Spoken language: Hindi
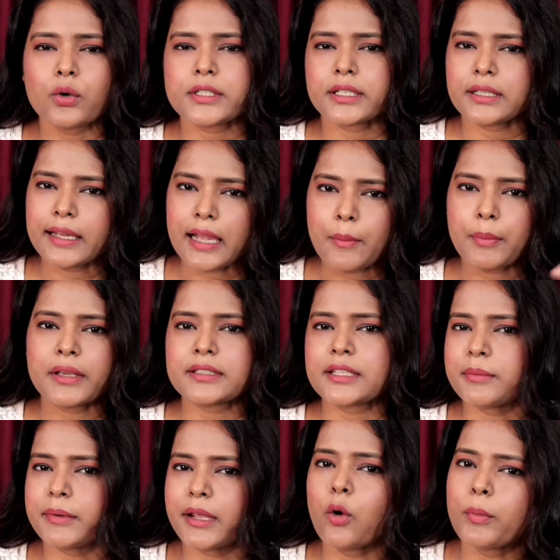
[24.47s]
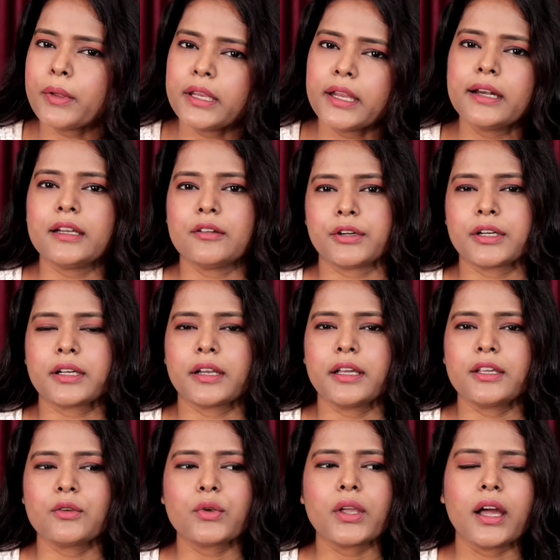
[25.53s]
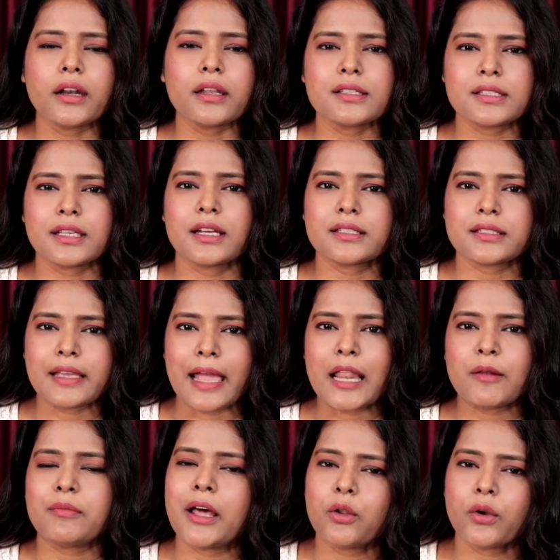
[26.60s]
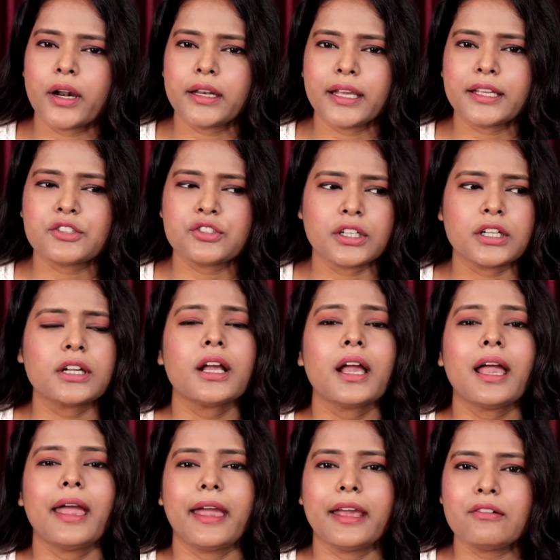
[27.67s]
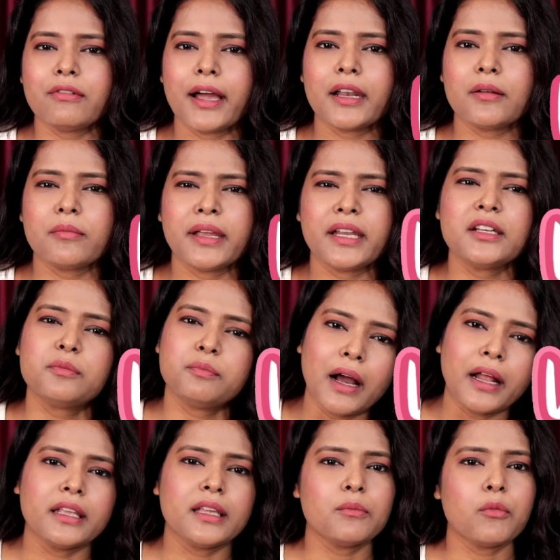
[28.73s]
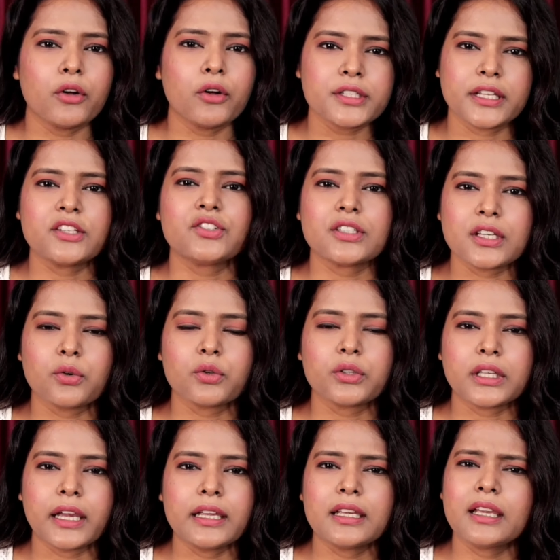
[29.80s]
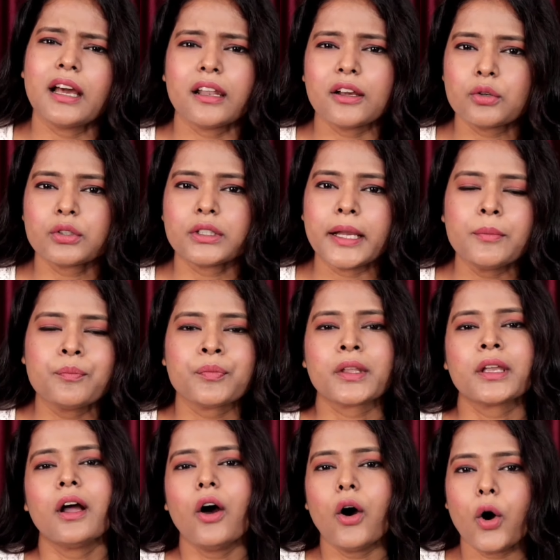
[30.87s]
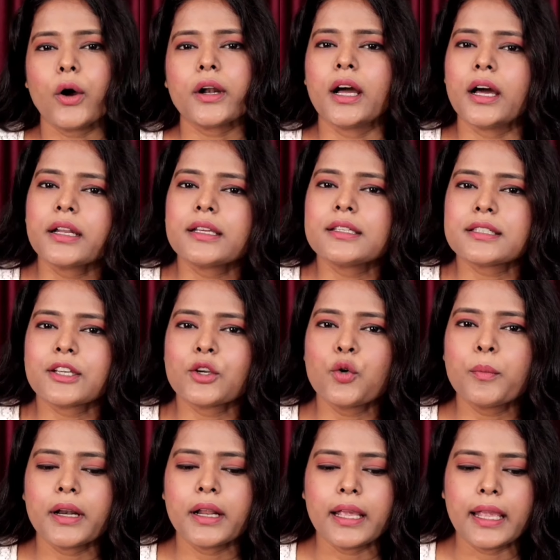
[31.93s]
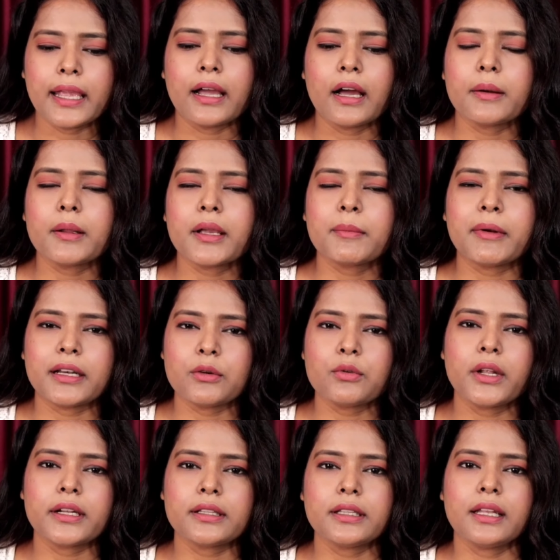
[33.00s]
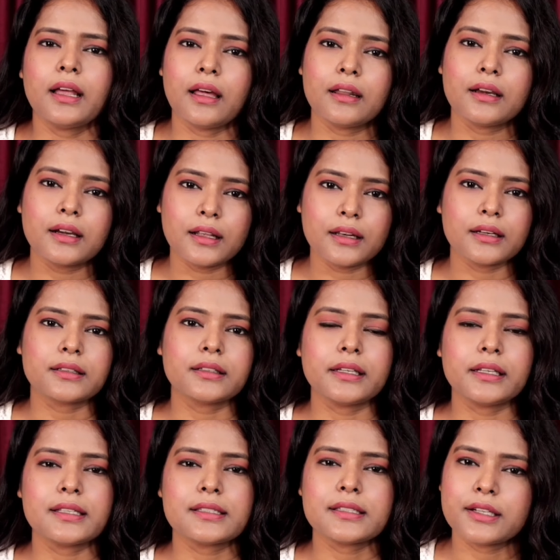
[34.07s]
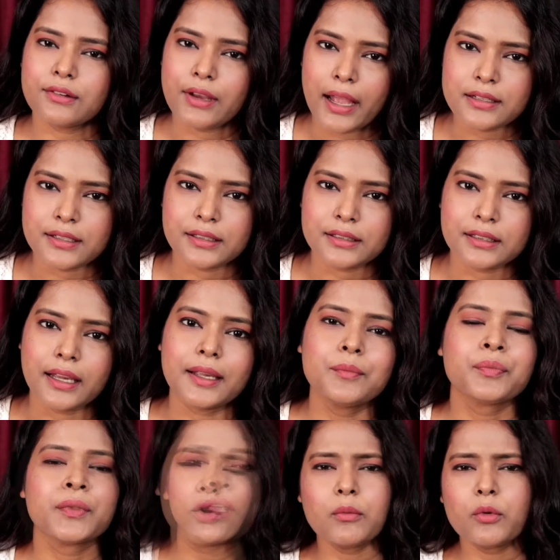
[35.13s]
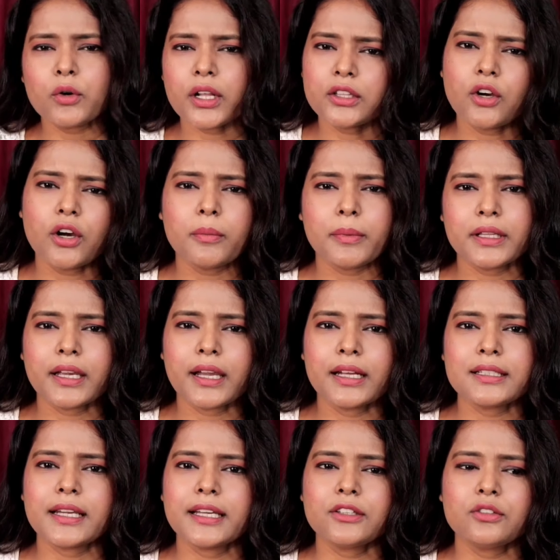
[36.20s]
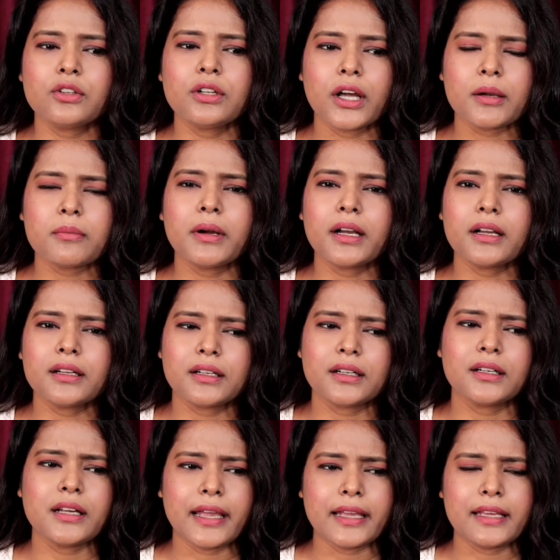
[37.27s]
हो सकता है आपके साथ मेरा ओपिनियन डिफर करे क्योंकि हर किसी का स्कैल बालों का टेक्सचर एनवायरमेंट पानी बहुत सारी चीजें होते हैं ये अलग होता है और हर किसी के ऊपर एक हर एक पर्टिकुलर तेल अलग अलग तरीके से रिएक्ट करता है मोटा मोटा तौर पे देखा जाए तो लगभग